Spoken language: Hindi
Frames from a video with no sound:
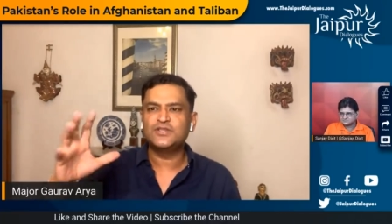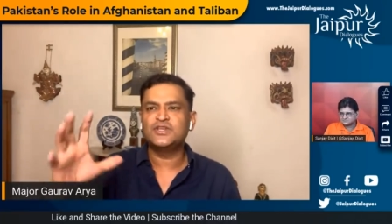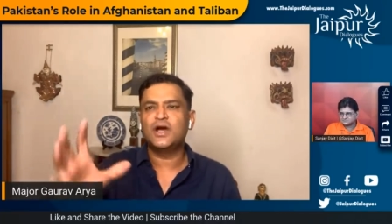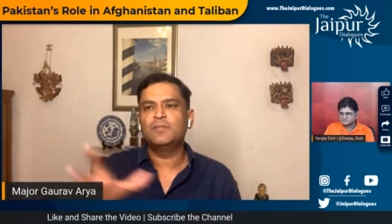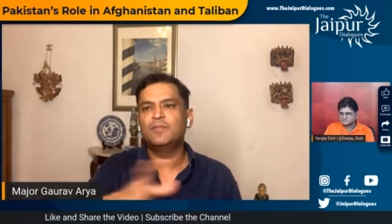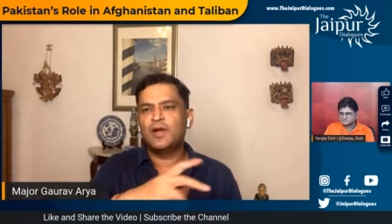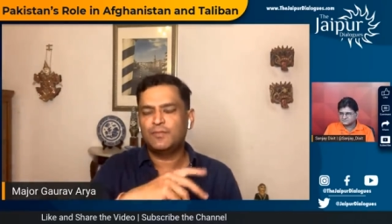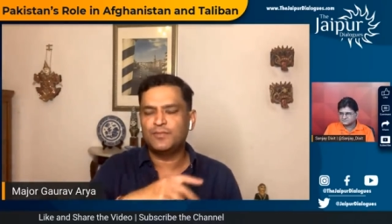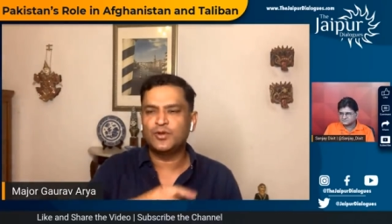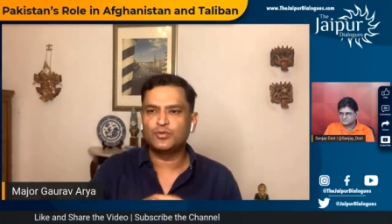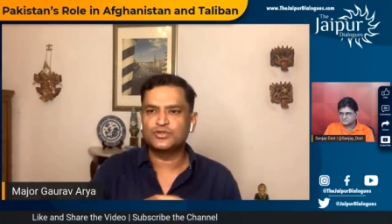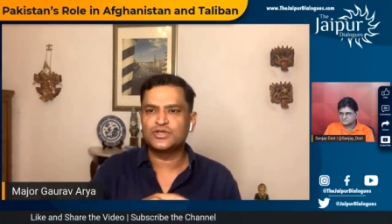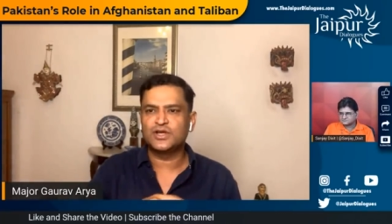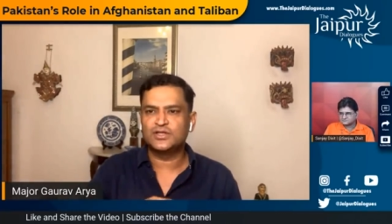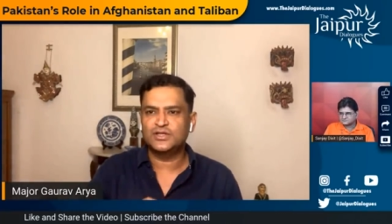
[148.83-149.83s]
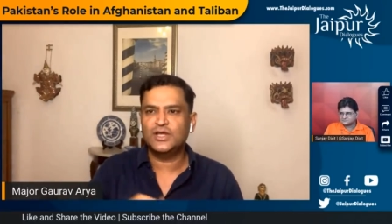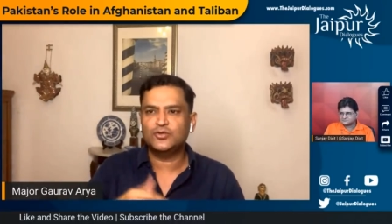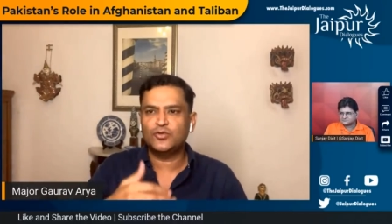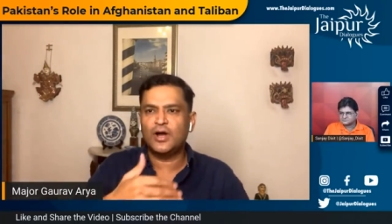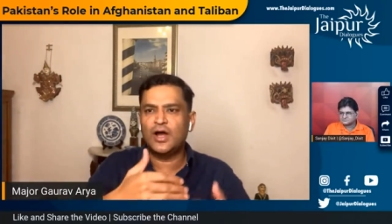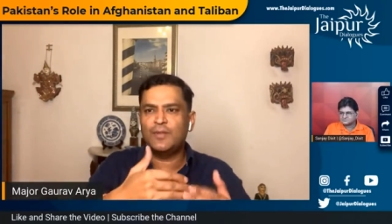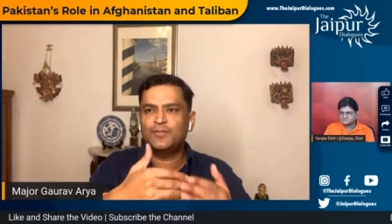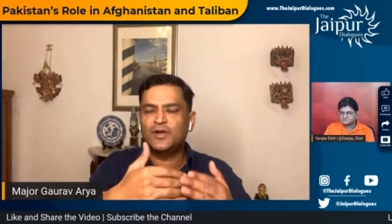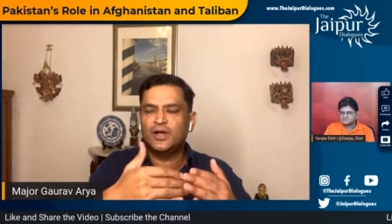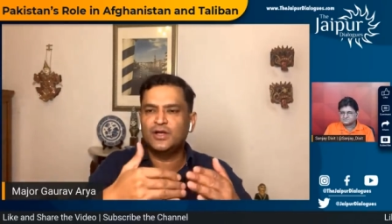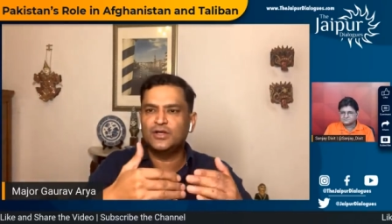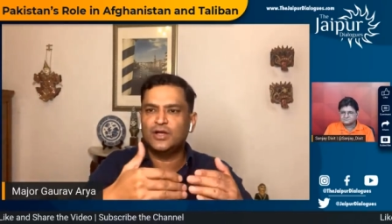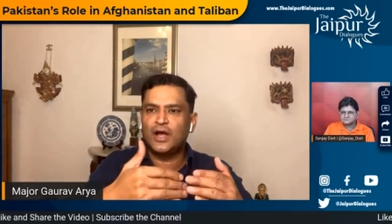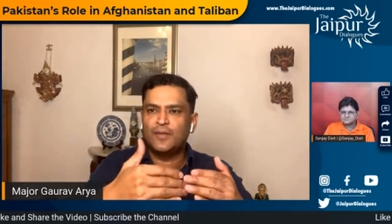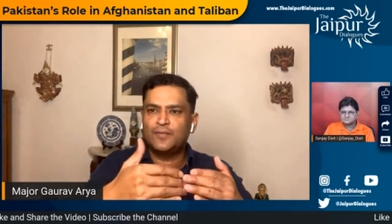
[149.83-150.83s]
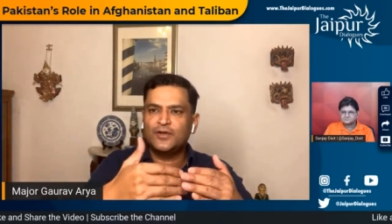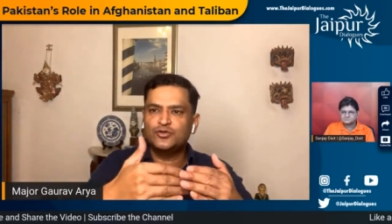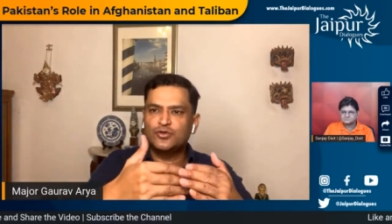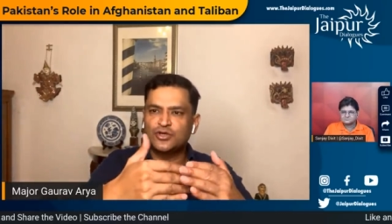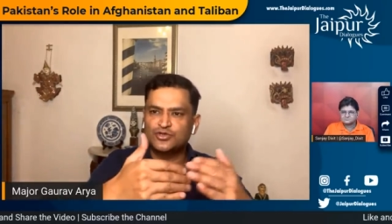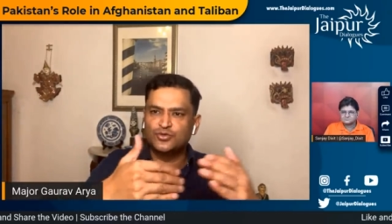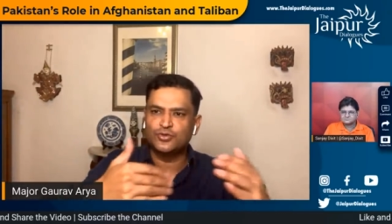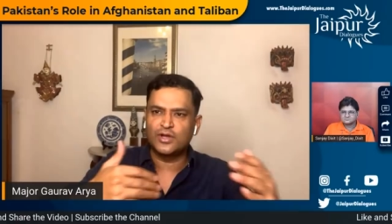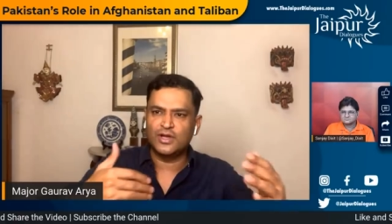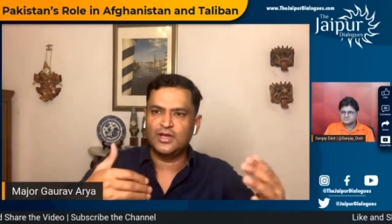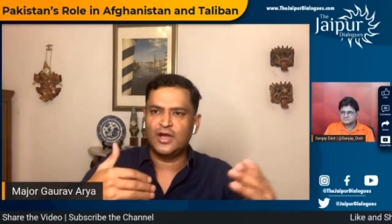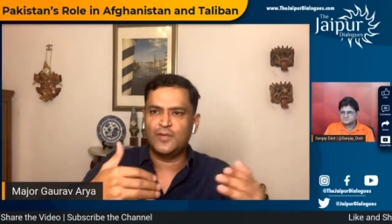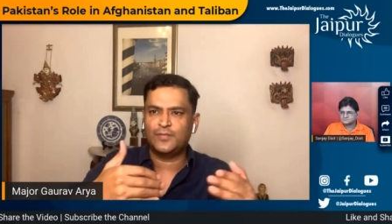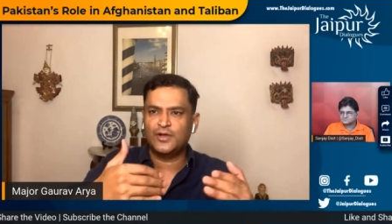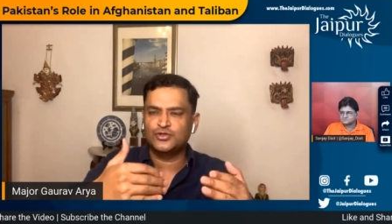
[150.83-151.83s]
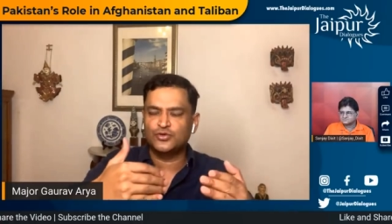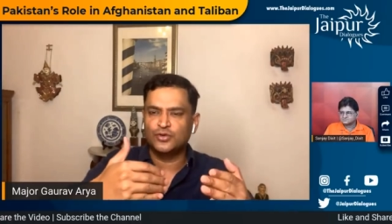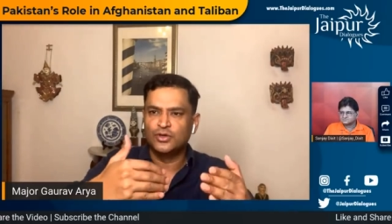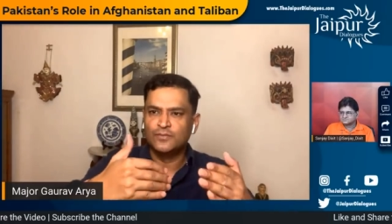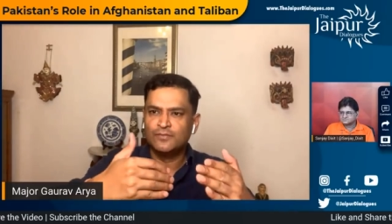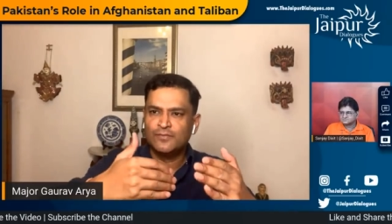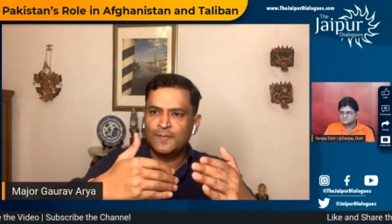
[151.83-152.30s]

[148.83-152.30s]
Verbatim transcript: पंजाब में आपने कुछ कर दिया तो आपका आपका जो रसूख है आपका जो